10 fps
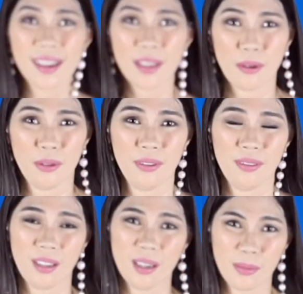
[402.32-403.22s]
Hanggang ngayon,
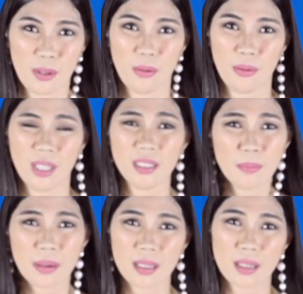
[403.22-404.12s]
alam nyo,
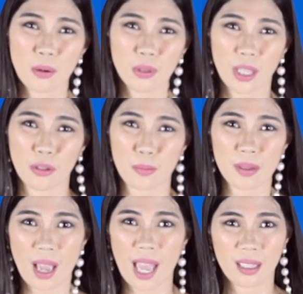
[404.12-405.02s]
nandiyan pa rin sa hotel
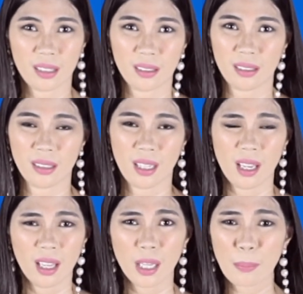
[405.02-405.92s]
room si Irish.
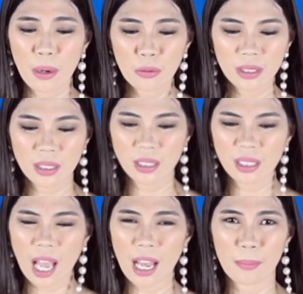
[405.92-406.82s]
Natakot kasi
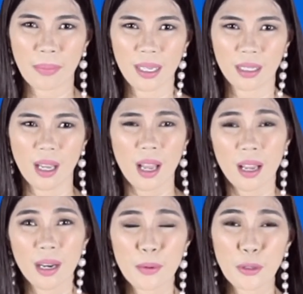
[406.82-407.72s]
siya sa kakabake.
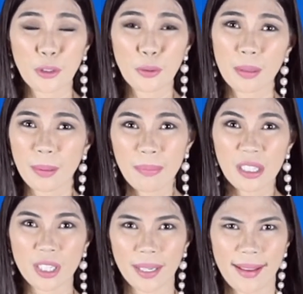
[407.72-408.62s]
Alam mo yun, yung
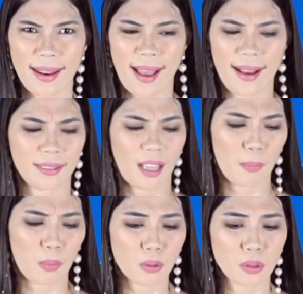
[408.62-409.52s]
magbe-beach ka na lang,
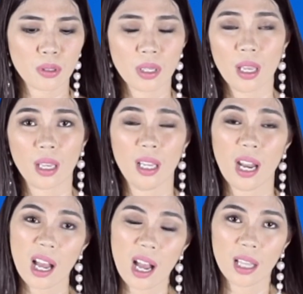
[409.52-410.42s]
tapos
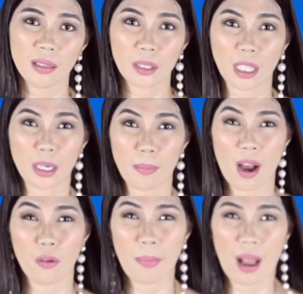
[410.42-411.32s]
kailangan
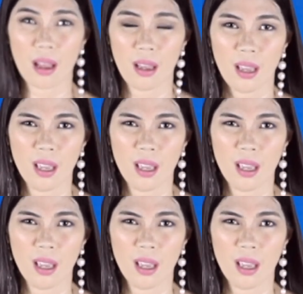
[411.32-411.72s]
nagtatrabaho pa.